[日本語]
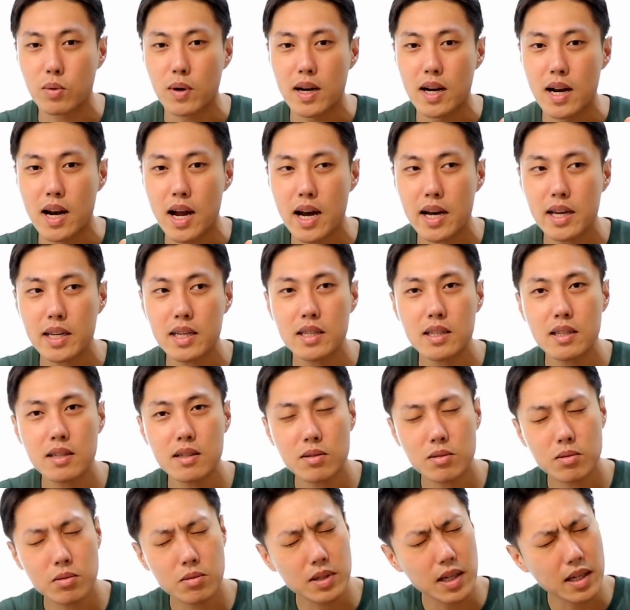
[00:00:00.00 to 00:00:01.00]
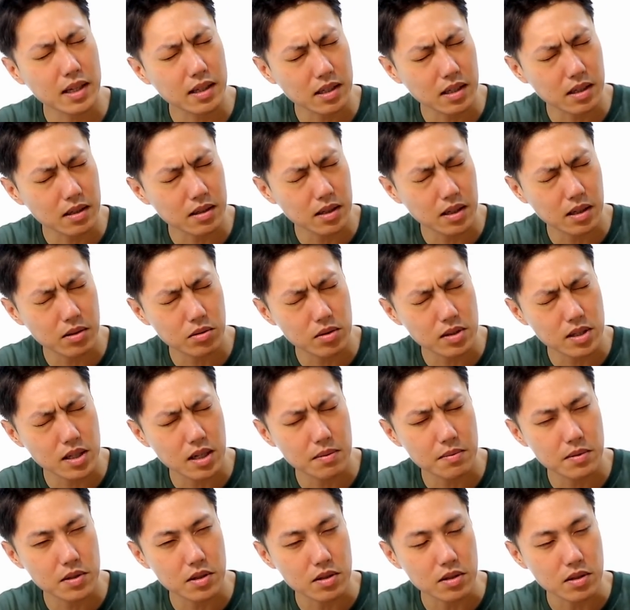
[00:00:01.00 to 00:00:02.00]
あとは LINE のなんか
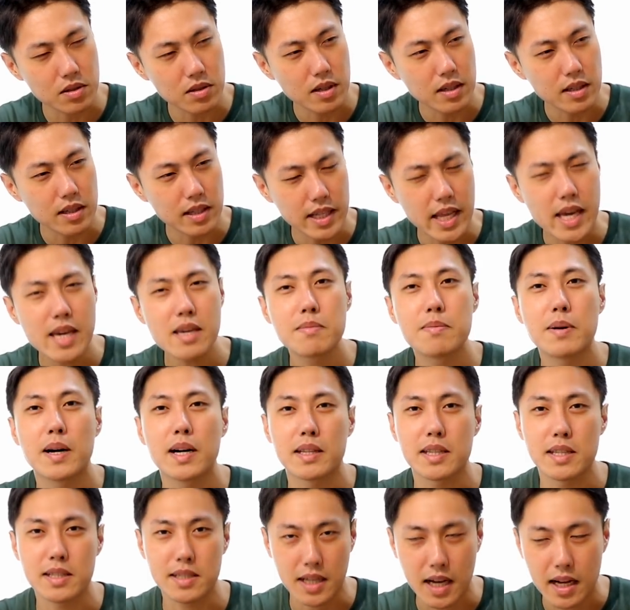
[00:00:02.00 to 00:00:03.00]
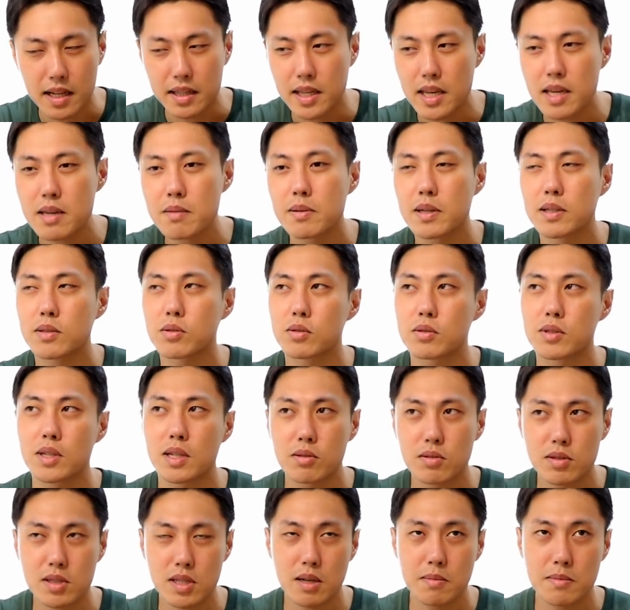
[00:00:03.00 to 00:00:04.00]
クラウドサービス、ネイバーですか、ネイバーの
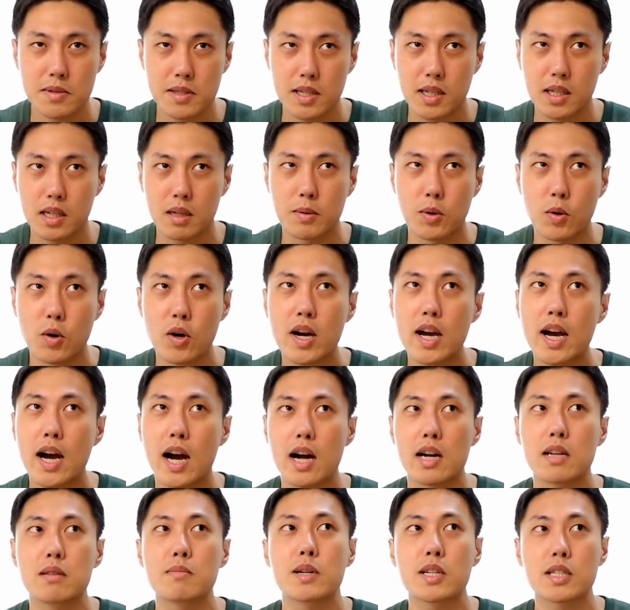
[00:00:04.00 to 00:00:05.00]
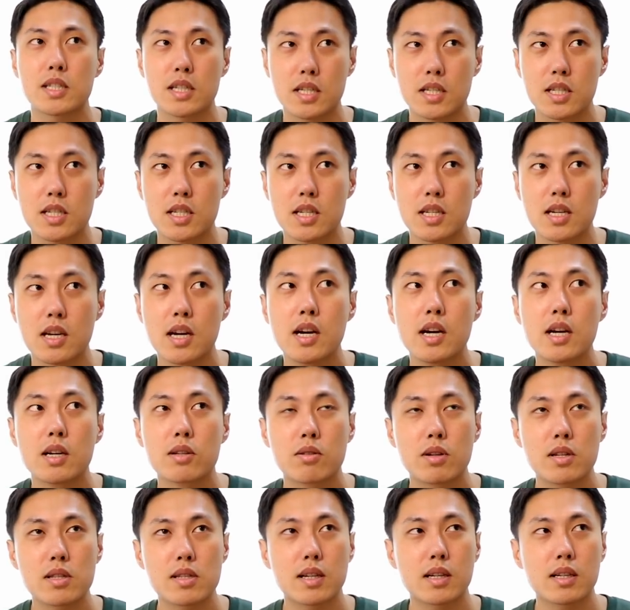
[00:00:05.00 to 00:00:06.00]
クラウドサービスなんかもありましたし、
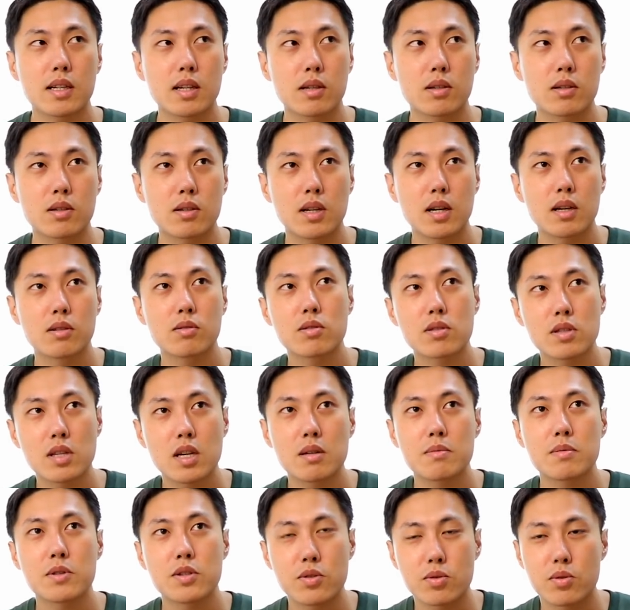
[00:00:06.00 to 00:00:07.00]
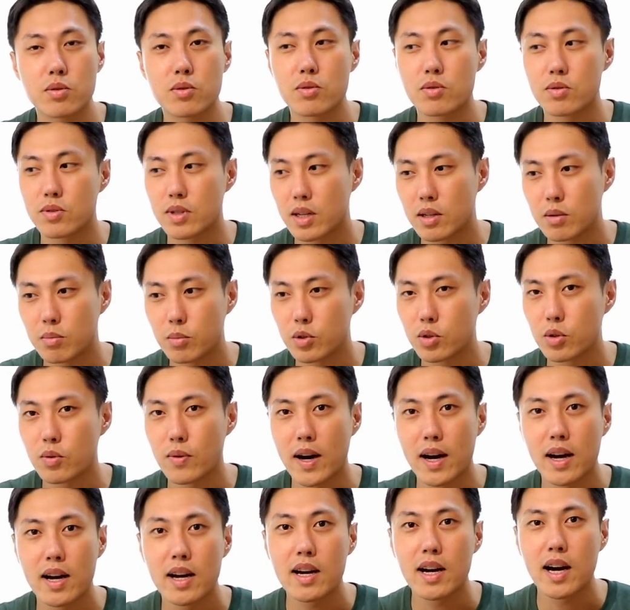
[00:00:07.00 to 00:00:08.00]
とりあえずなんかクラウドサービスという名の
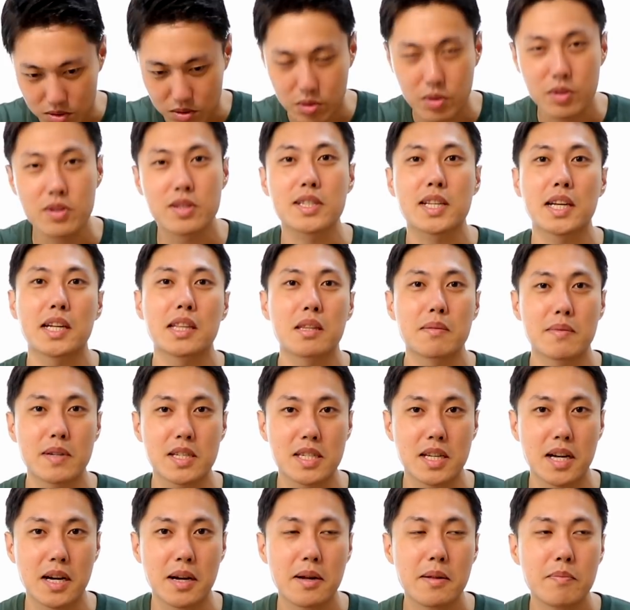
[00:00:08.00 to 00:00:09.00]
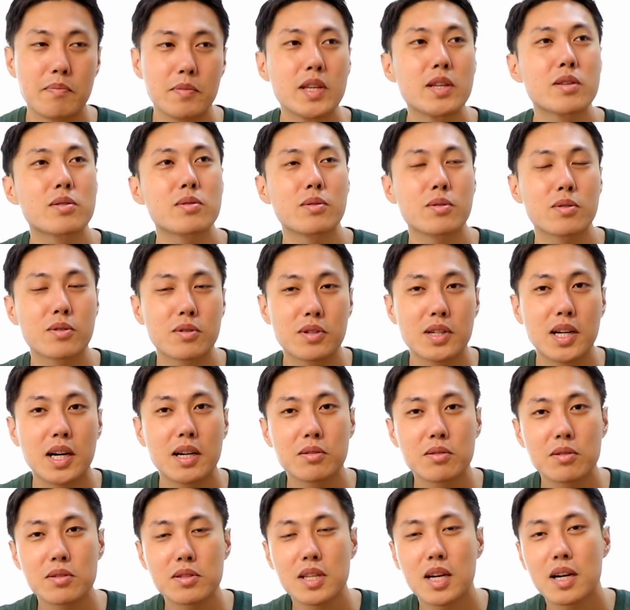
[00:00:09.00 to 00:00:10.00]
ものはすっごい使ってました。で、その
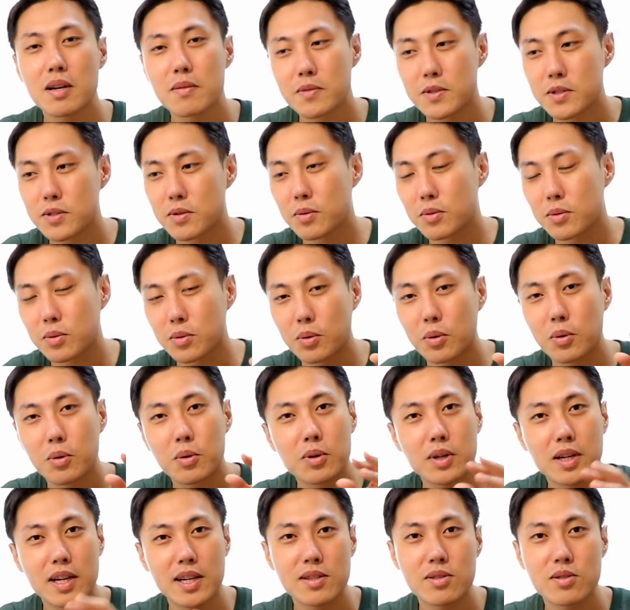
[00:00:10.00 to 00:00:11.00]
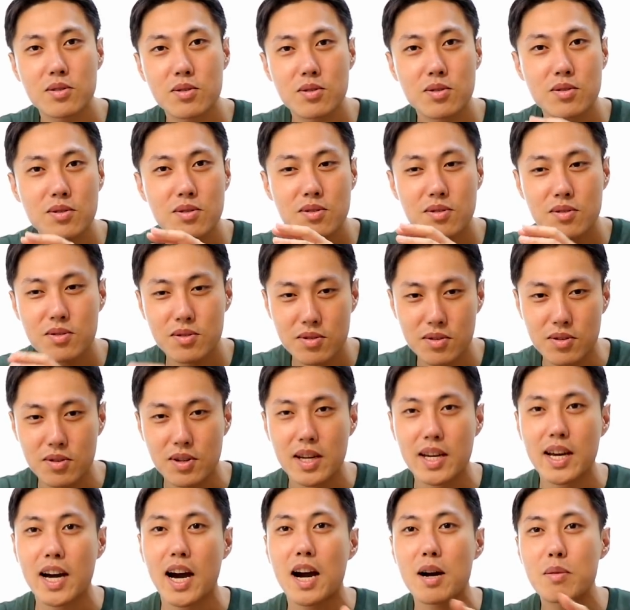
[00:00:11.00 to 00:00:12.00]
クラウドサービスを統括す
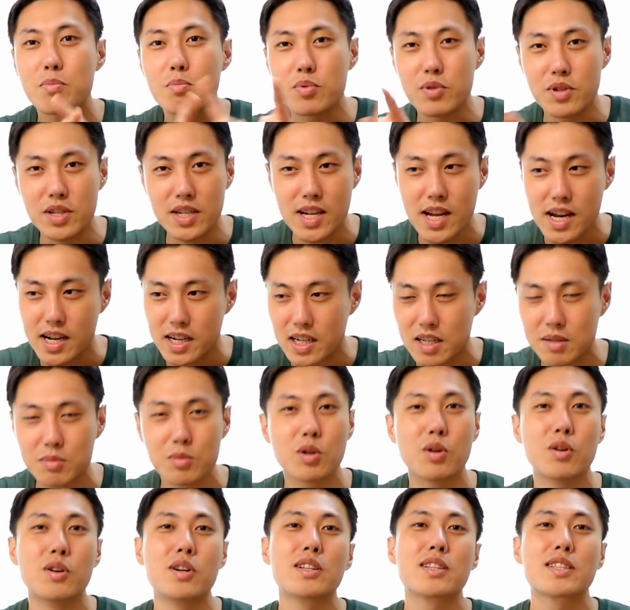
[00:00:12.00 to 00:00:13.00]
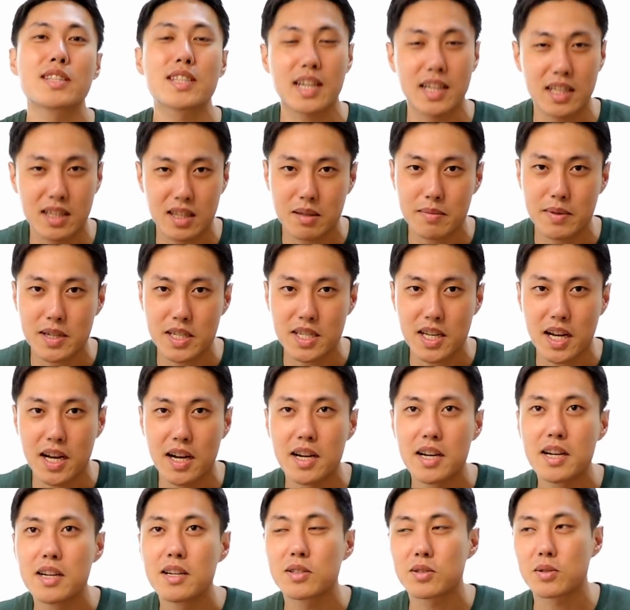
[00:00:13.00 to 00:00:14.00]
るアプリなんかも使ってま
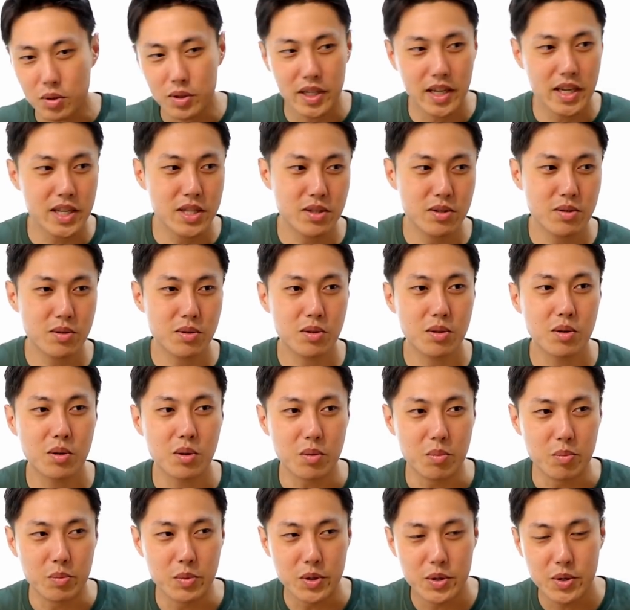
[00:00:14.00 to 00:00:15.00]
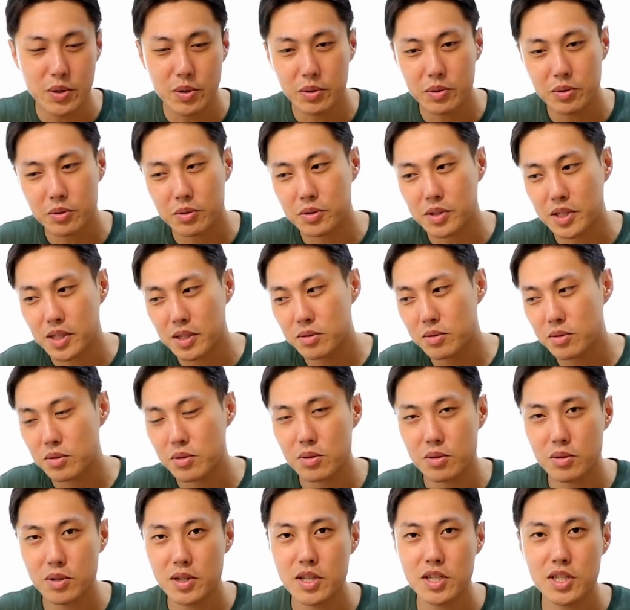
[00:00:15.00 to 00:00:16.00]
した。合計すると無料の
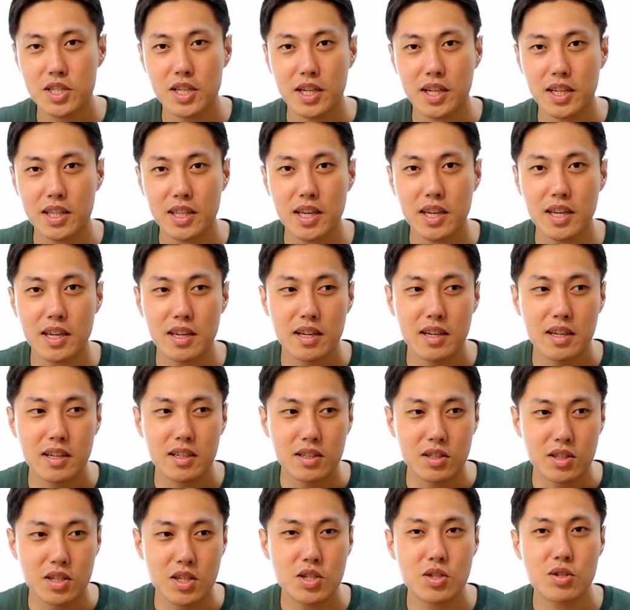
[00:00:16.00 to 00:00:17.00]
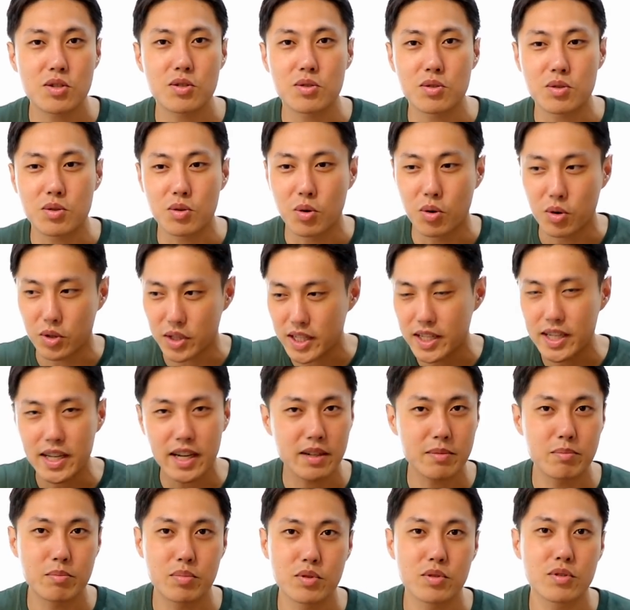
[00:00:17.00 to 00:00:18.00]
クラウドストレージだけで25
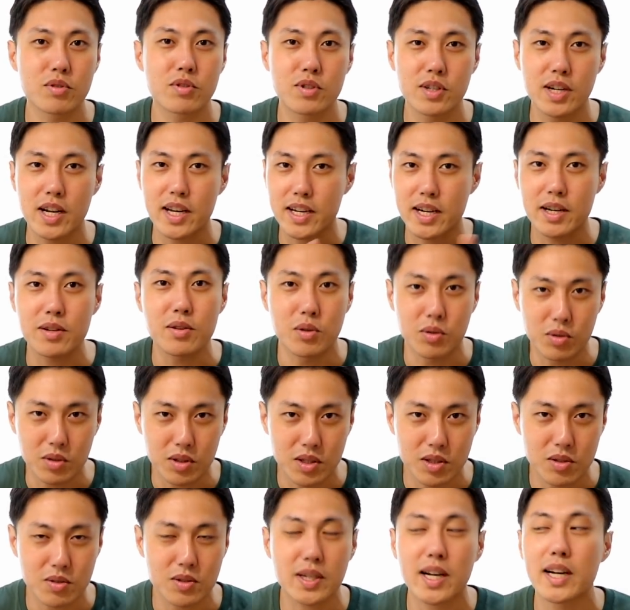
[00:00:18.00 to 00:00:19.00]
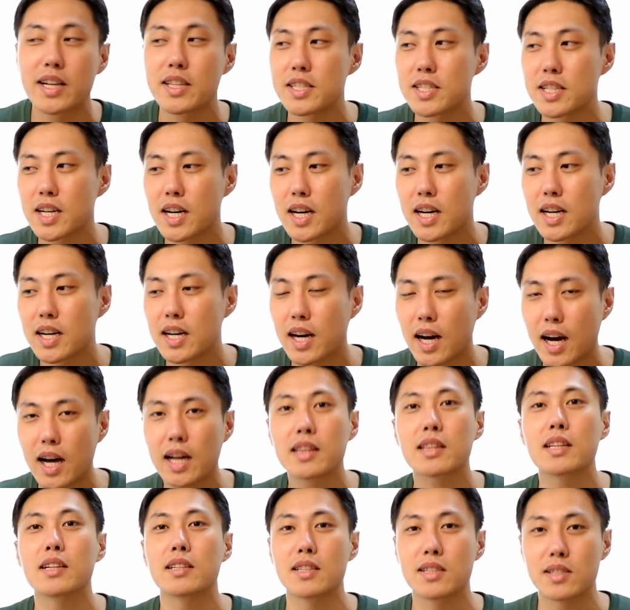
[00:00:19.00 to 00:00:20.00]
ギガ分ぐらいあるよっていう感じで
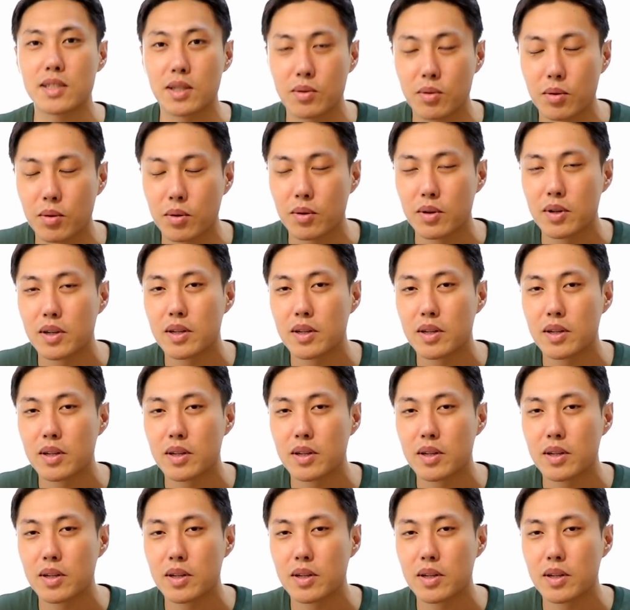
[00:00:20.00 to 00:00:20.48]
あったんですけ